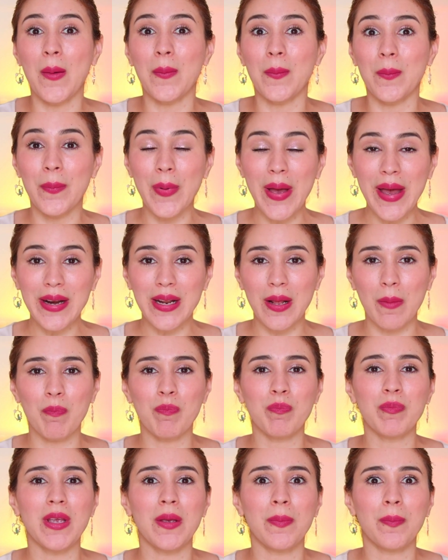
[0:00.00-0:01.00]
ver
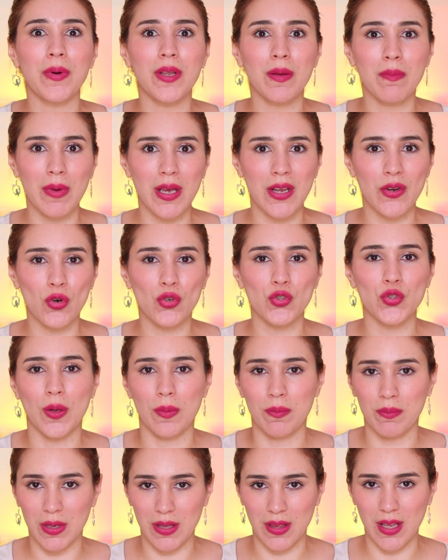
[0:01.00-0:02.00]
mis primeros
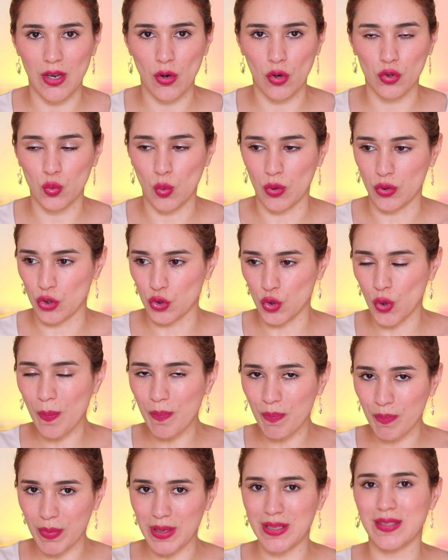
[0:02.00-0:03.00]
videos cuando yo
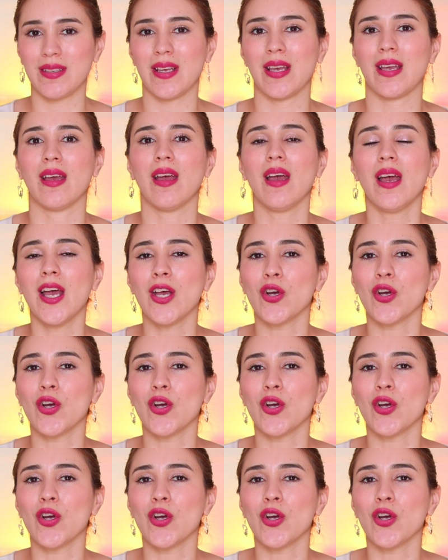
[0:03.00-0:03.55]
empecé